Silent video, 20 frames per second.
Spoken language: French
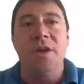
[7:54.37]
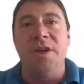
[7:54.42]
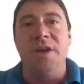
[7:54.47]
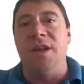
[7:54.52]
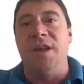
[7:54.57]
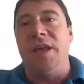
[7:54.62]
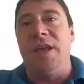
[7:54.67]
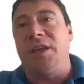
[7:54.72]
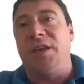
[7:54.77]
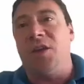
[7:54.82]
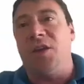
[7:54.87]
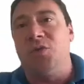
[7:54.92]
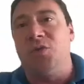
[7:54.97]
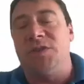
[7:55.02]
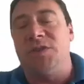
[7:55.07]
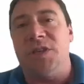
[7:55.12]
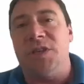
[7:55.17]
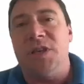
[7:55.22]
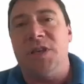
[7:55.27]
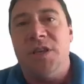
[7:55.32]
il l'écrit
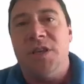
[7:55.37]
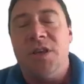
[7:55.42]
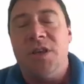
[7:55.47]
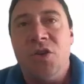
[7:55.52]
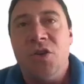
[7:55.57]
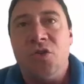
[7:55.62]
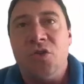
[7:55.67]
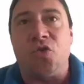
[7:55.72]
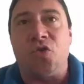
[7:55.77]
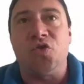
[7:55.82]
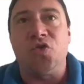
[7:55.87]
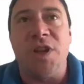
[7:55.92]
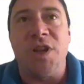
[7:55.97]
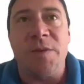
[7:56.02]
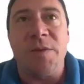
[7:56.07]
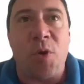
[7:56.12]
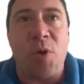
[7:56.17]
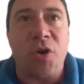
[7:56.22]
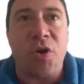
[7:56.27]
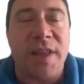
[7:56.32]
aussi dans une
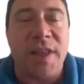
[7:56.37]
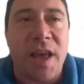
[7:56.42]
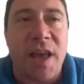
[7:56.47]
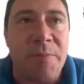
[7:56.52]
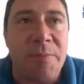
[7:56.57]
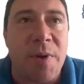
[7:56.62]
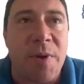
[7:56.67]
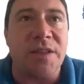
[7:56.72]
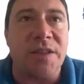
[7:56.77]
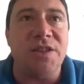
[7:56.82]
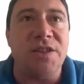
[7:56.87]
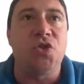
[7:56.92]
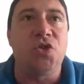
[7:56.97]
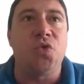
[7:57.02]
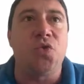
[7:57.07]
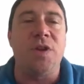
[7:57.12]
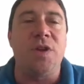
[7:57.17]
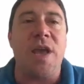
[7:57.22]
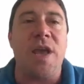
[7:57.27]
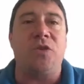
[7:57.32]
époque très
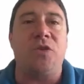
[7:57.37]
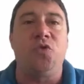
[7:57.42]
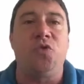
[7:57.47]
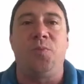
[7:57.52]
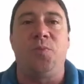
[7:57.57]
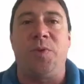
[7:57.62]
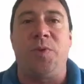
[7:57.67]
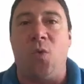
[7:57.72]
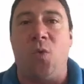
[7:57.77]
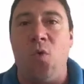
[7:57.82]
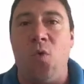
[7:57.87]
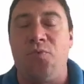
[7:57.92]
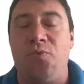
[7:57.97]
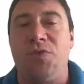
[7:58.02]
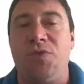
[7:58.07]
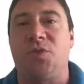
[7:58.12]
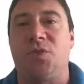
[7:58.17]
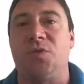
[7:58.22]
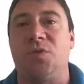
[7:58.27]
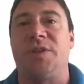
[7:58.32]
particulière du Pérou,
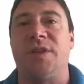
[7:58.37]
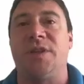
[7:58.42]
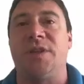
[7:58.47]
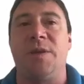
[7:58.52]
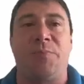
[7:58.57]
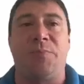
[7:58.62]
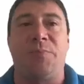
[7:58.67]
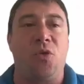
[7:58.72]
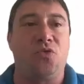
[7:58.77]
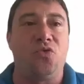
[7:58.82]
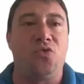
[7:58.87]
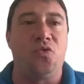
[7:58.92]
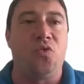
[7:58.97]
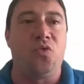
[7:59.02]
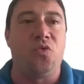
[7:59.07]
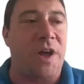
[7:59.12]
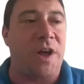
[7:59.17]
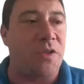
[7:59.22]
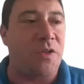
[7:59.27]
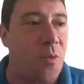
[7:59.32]
puisque c'est l'époque du
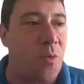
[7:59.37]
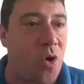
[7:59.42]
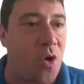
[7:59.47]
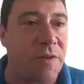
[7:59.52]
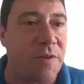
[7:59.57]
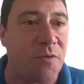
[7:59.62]
gouvernement